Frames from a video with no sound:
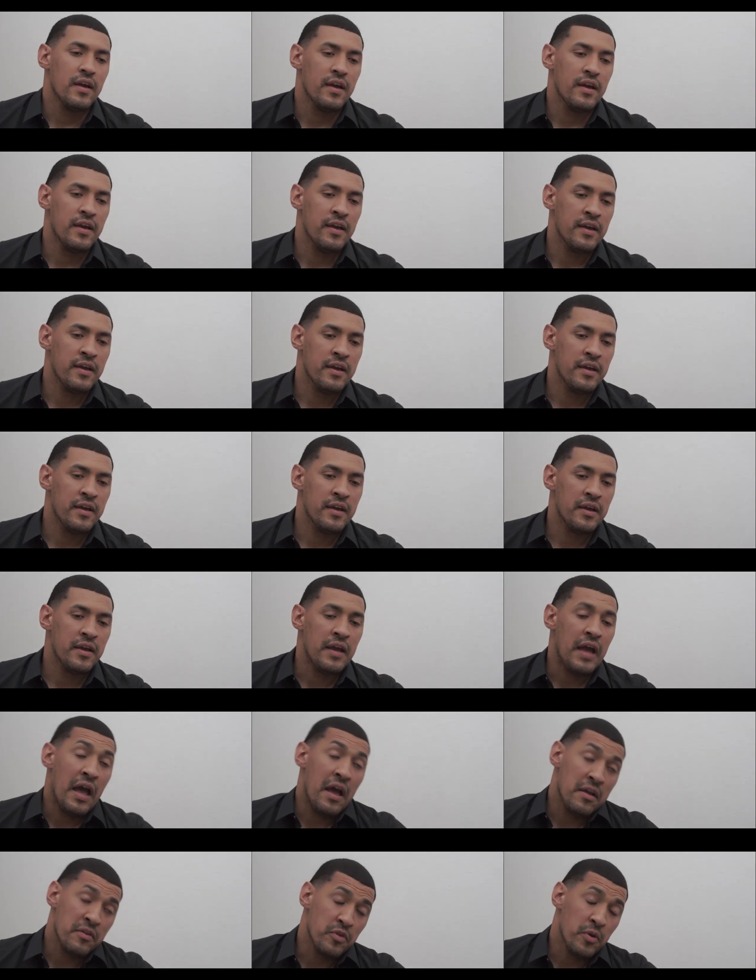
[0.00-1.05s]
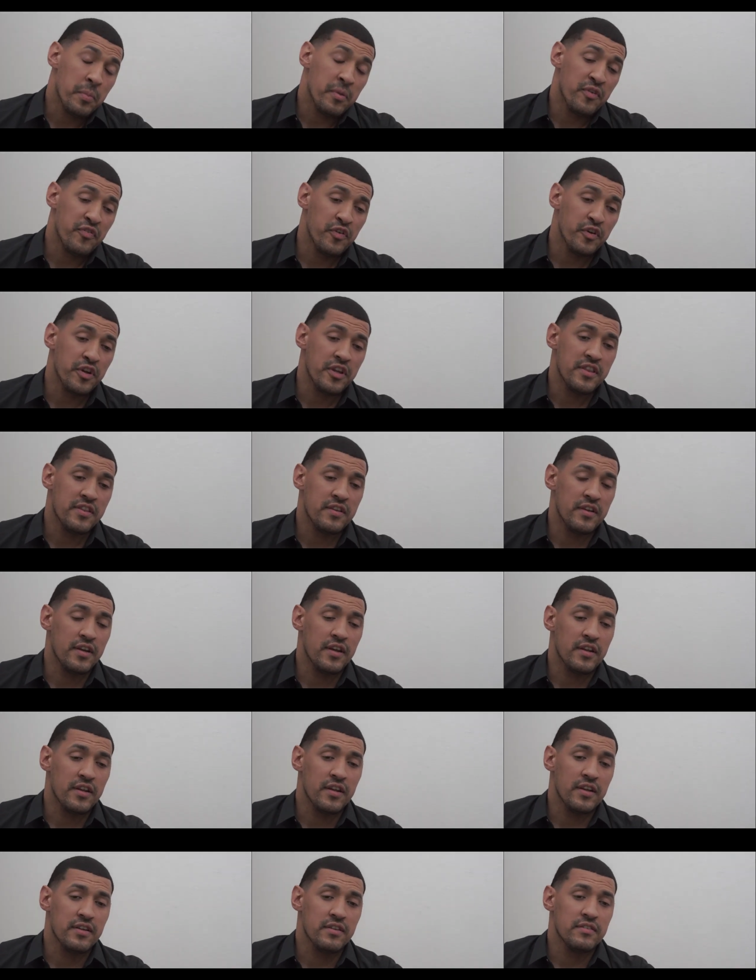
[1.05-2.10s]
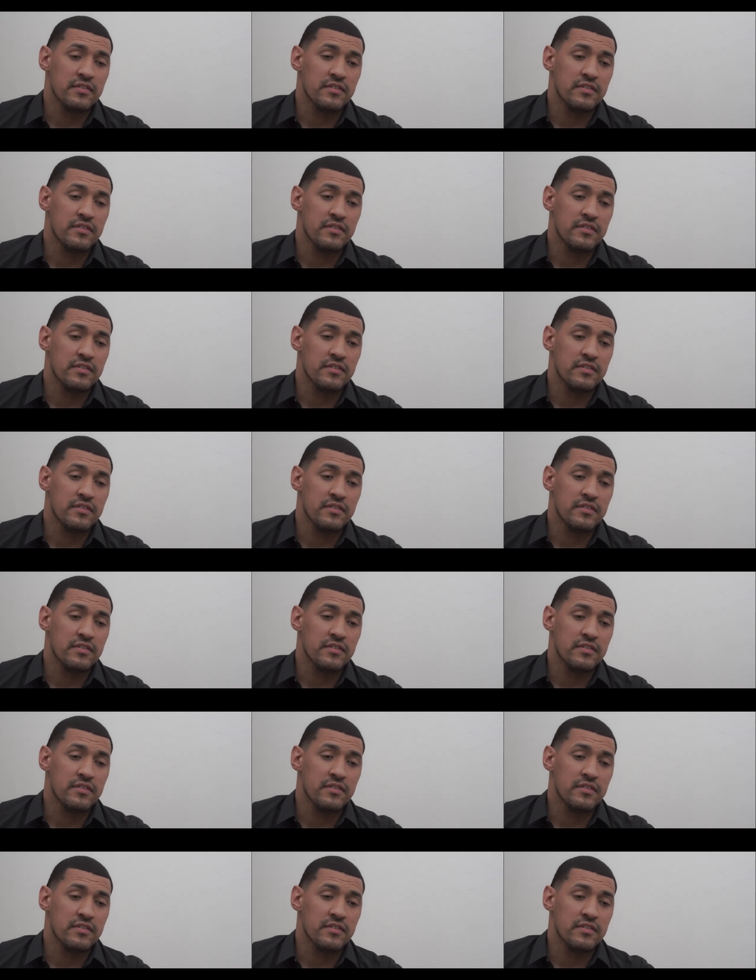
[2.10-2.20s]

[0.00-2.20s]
eh, yo prefiero el Tigre.